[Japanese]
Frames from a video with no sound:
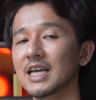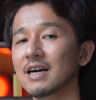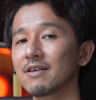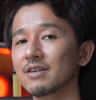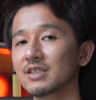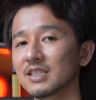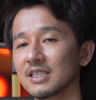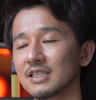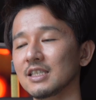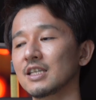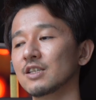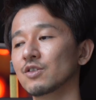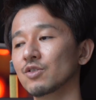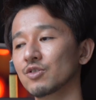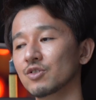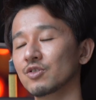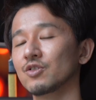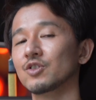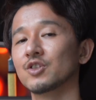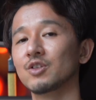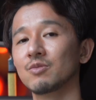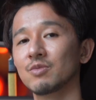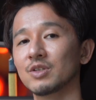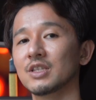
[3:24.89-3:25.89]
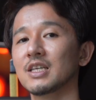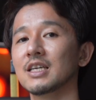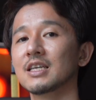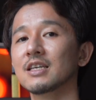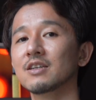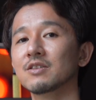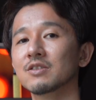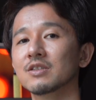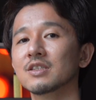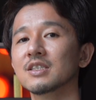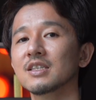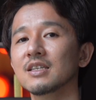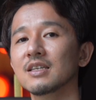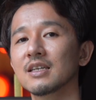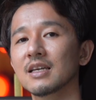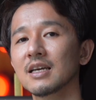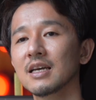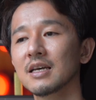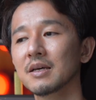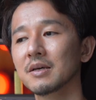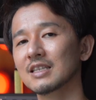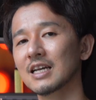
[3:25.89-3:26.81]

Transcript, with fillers: 合わせて撮ることもできるし、